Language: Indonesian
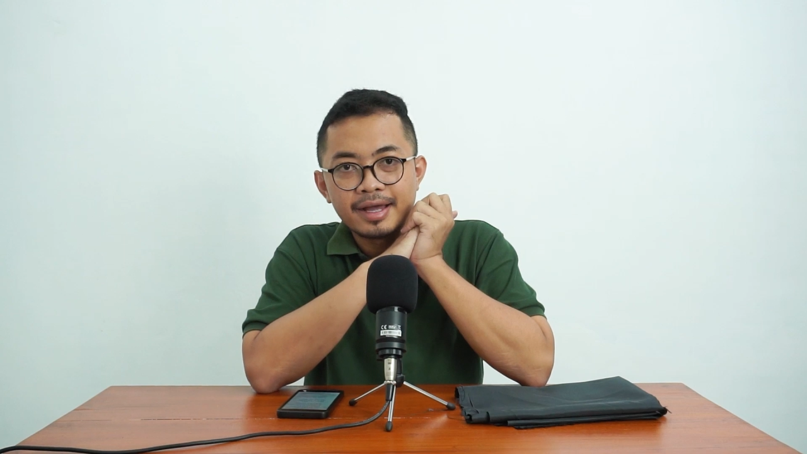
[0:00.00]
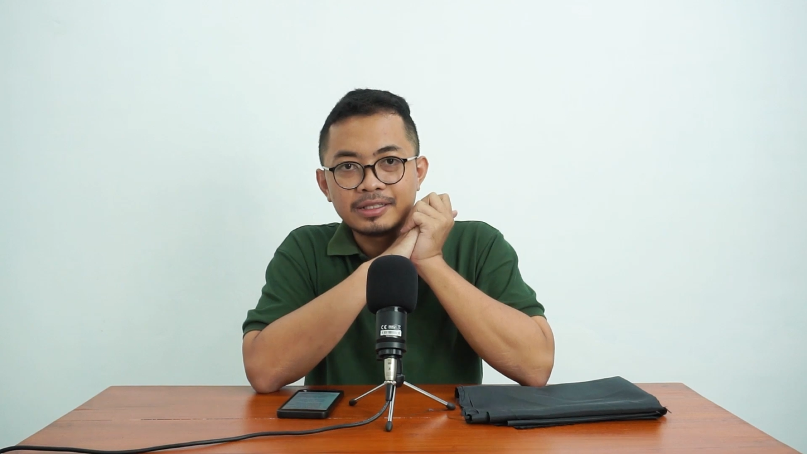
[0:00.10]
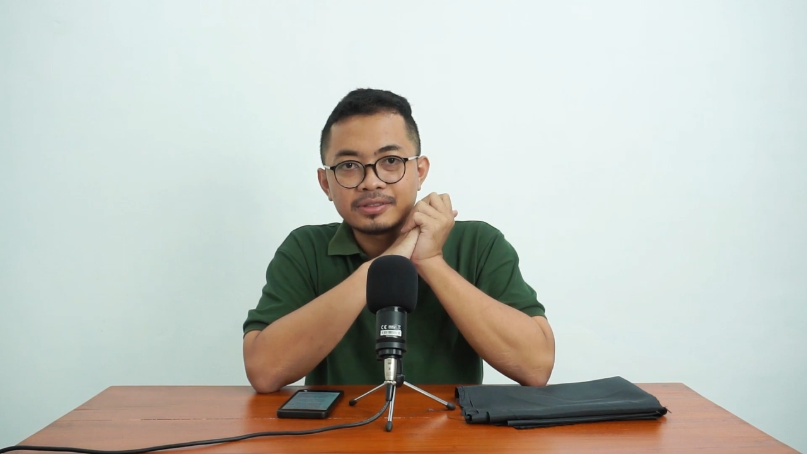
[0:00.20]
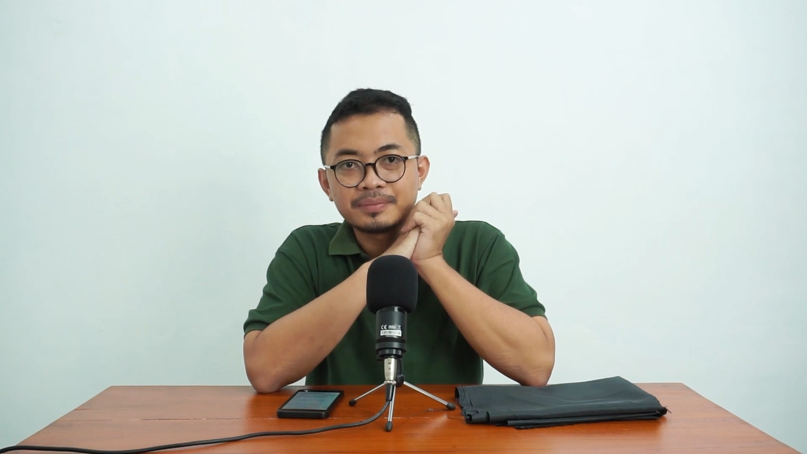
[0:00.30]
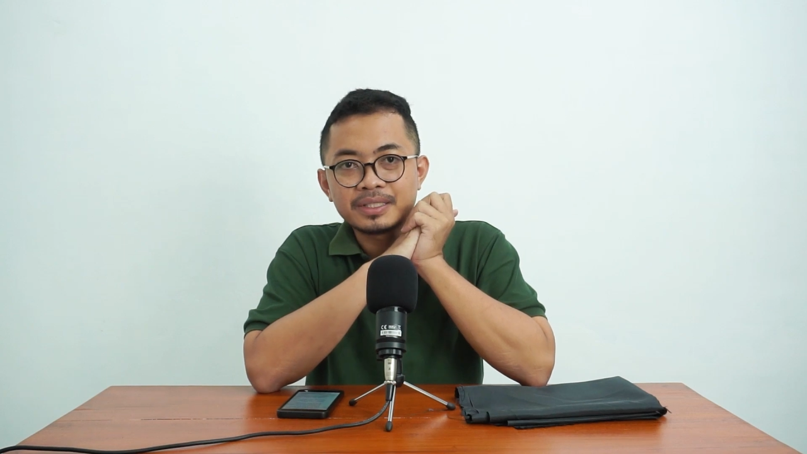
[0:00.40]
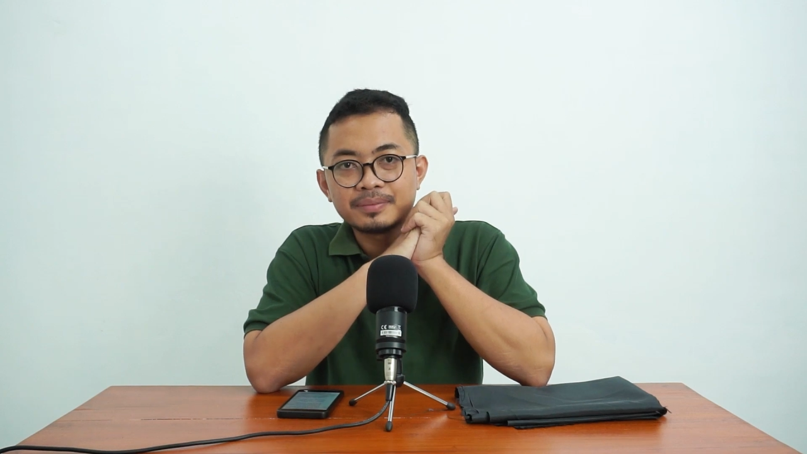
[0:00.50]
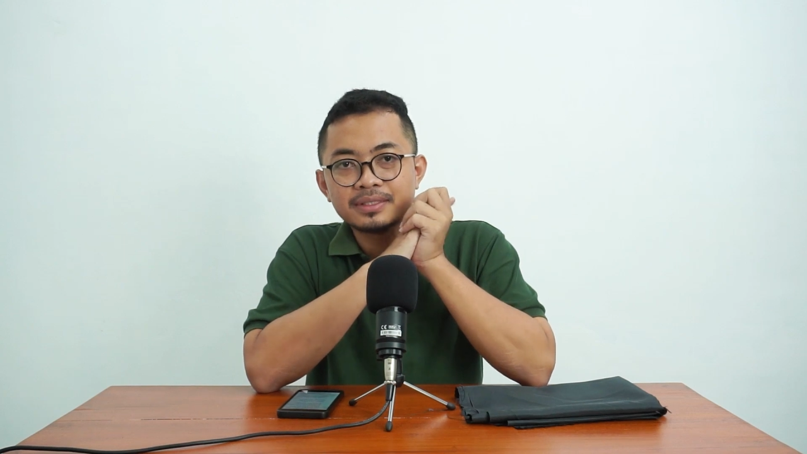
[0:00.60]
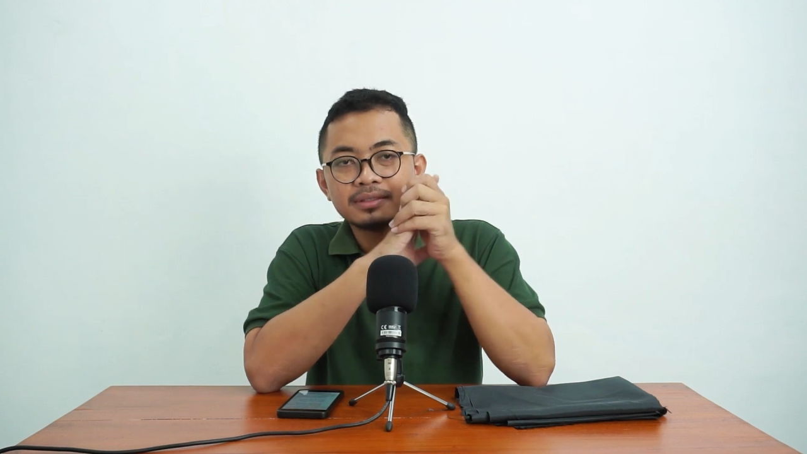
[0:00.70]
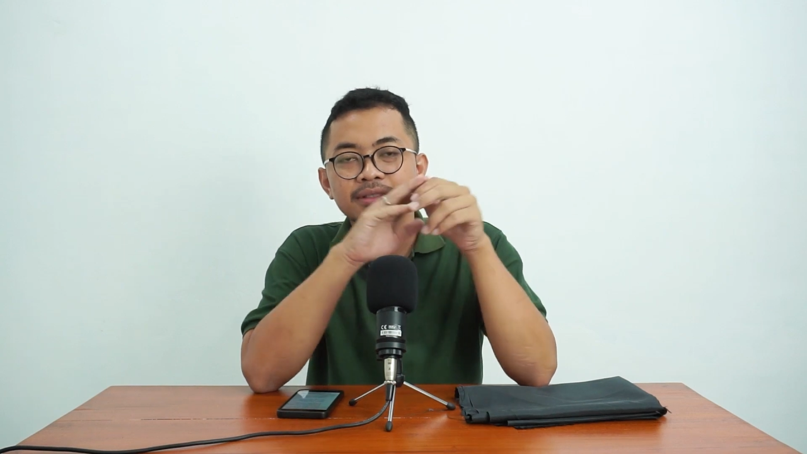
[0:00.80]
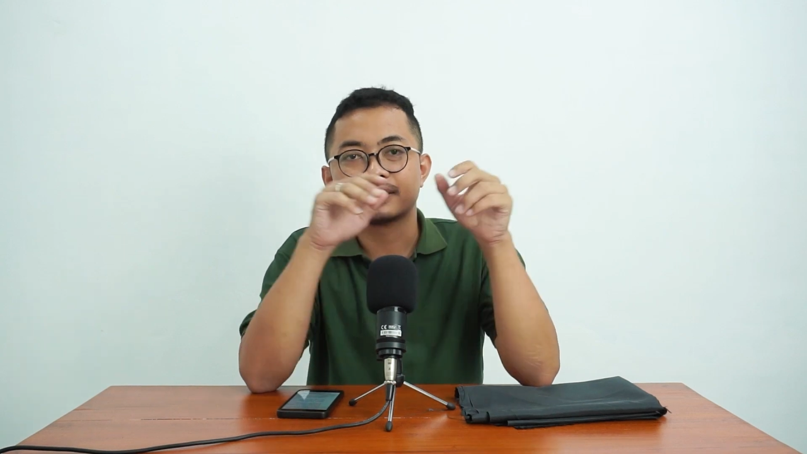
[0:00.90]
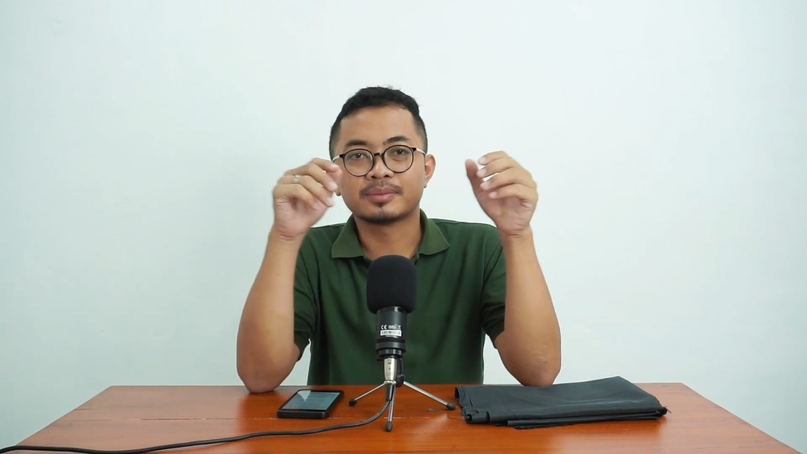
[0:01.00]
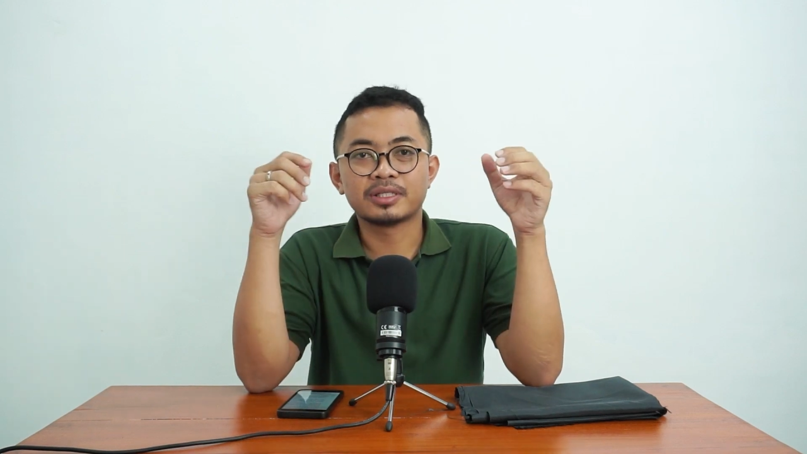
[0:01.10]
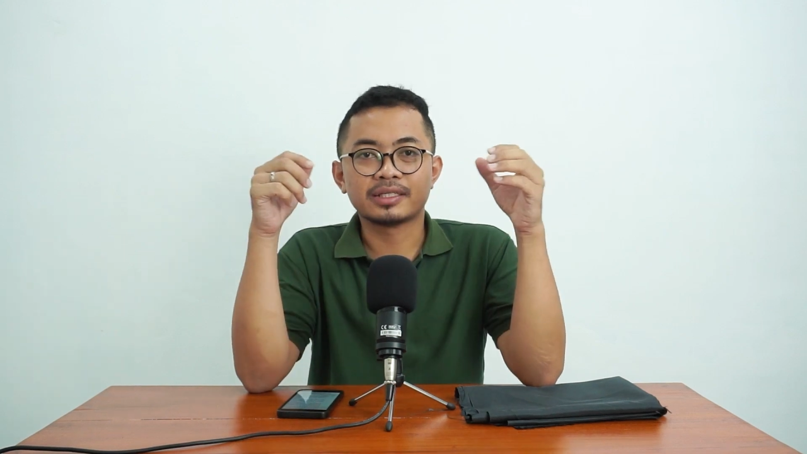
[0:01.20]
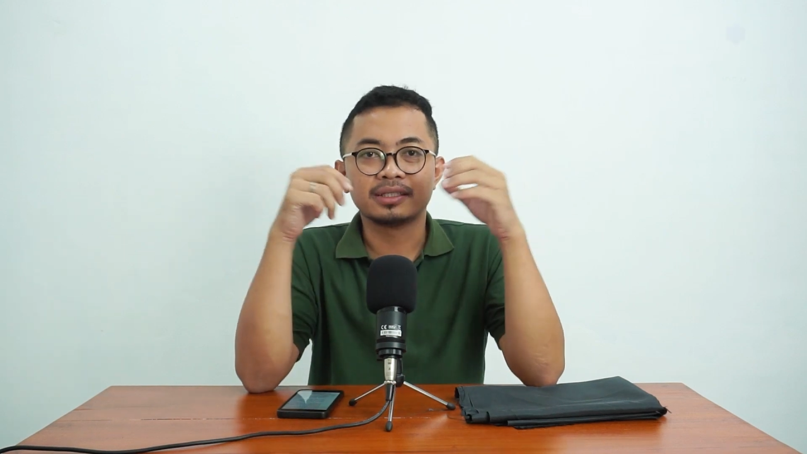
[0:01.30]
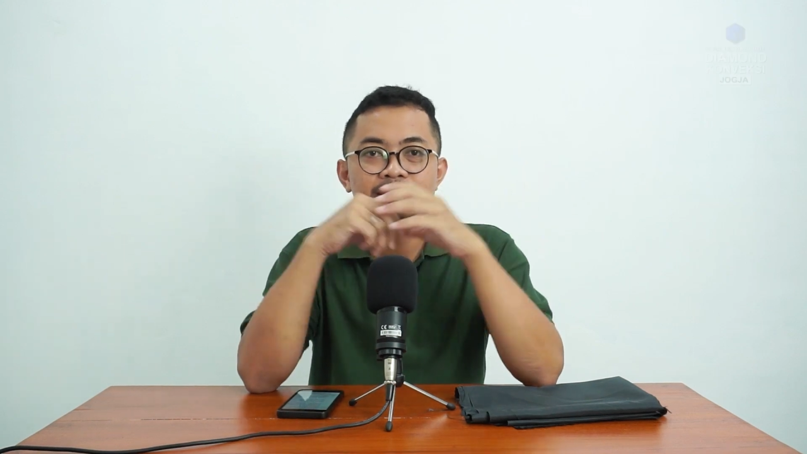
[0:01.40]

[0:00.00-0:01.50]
Halo teman-teman, ketemu lagi